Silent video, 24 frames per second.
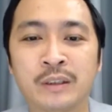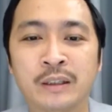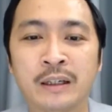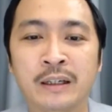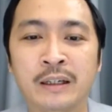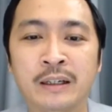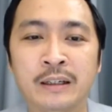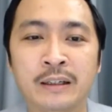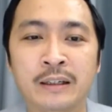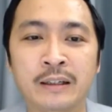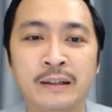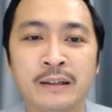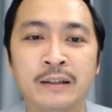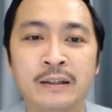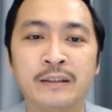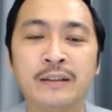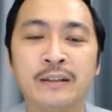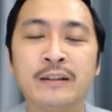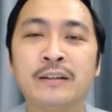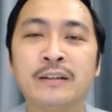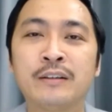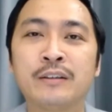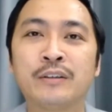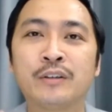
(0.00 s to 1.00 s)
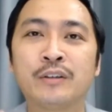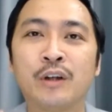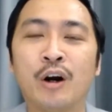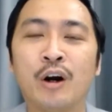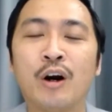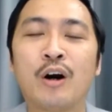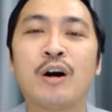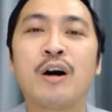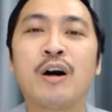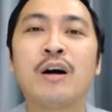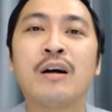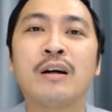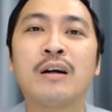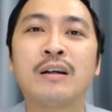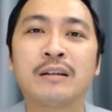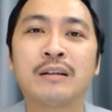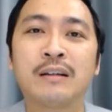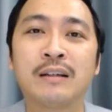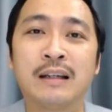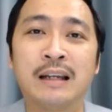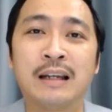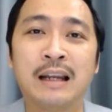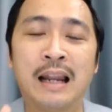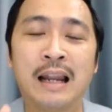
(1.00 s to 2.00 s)
Đấy, nhưng đó
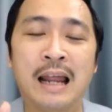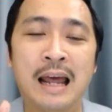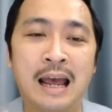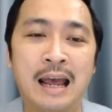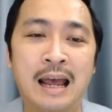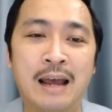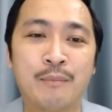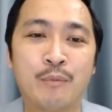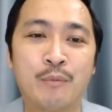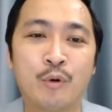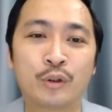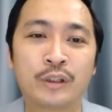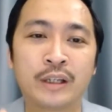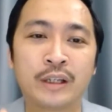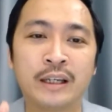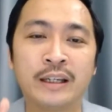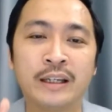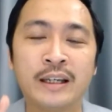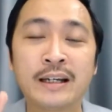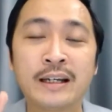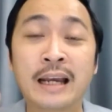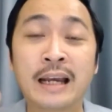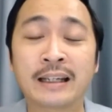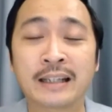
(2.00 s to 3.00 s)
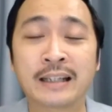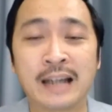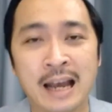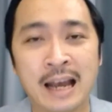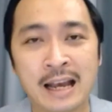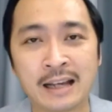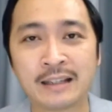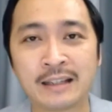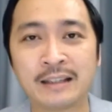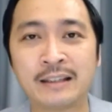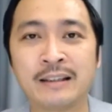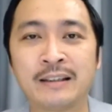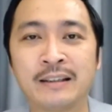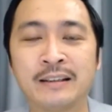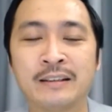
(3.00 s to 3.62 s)
là một cái khía cạnh khác.